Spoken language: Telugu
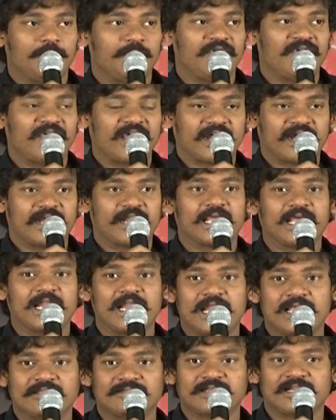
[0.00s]
మేము ఎక్కడికి
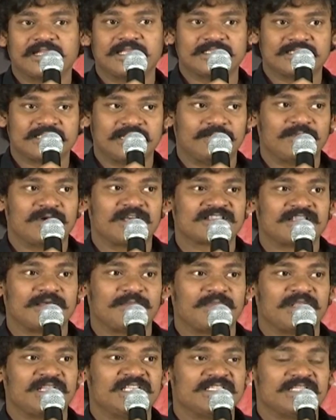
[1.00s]
వెళ్ళినా సరే ఈ సినిమాకి
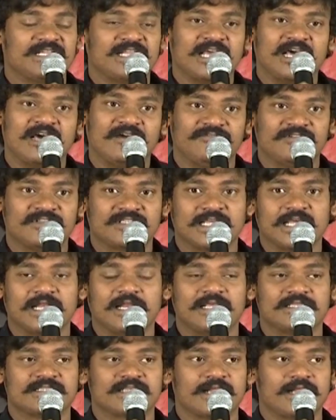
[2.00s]
సంబంధించిన ఏ ఆఫీస్కి
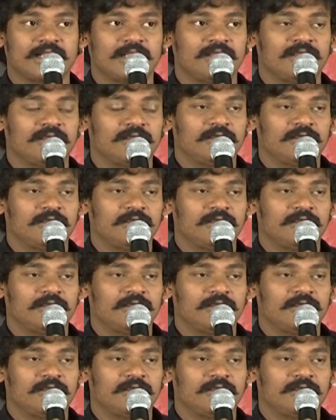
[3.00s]
వెళ్ళినా సరే